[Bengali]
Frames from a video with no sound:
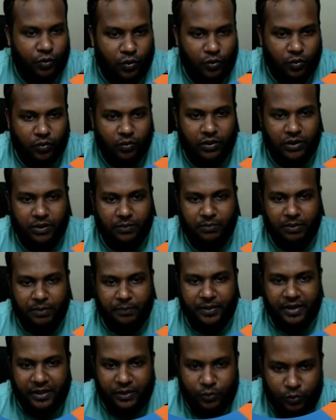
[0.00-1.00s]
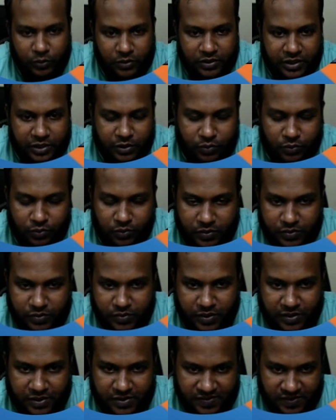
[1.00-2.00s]
ড্র করলাম বা পেন টুল দিয়ে কোনো
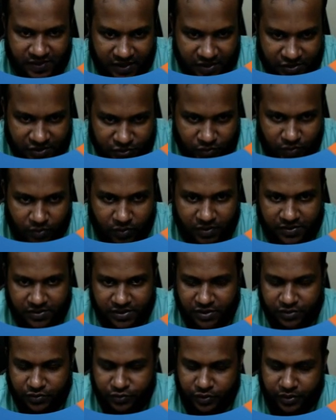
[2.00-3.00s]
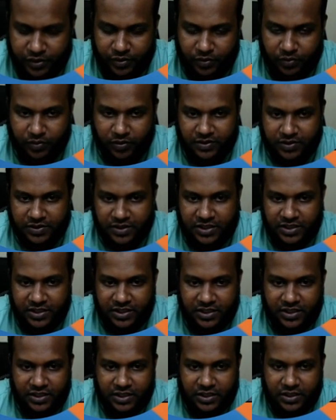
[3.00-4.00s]
কিছু একটা সিলেকশন করা যায় ড্রয়িং করা যায়
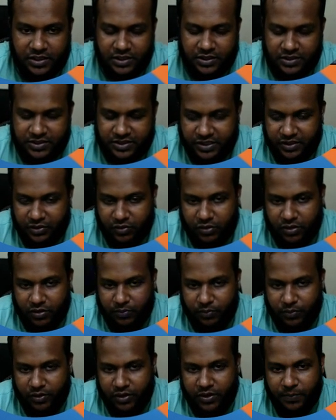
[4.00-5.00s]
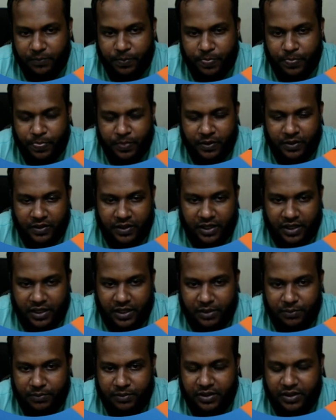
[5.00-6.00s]
সেটা করার পরে
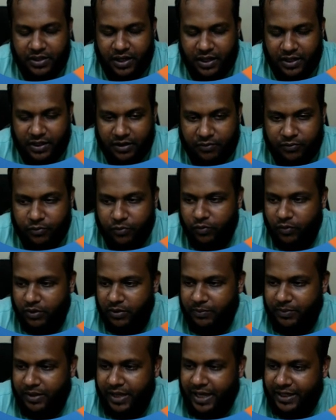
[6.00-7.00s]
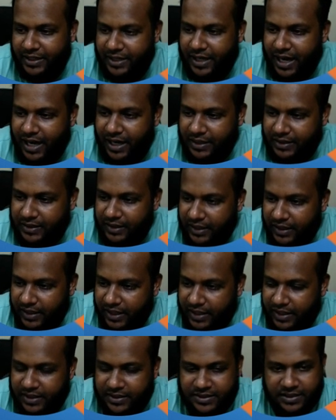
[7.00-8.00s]
এখানে আমি কালারফুল করলাম একটা আলাদা
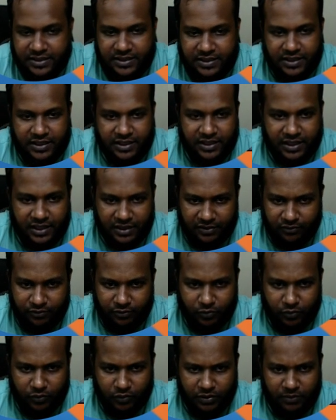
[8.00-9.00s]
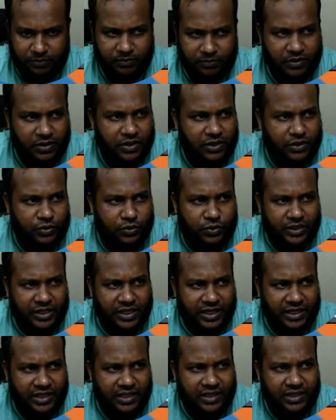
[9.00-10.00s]
লেয়ারে সেটাকে কালারফুল করলাম তো
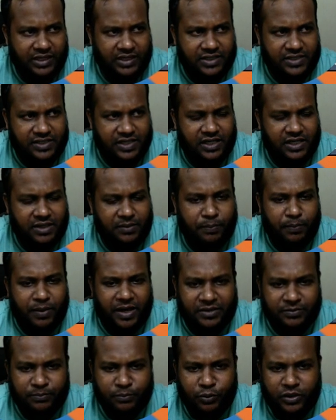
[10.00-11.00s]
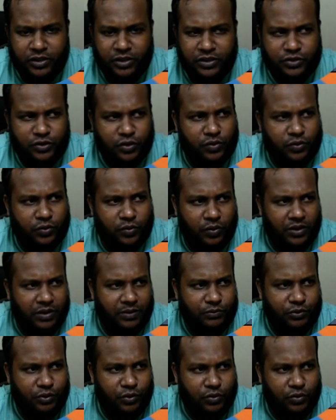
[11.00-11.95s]
দেখেন সেখানে পাত মোডে যখন করলাম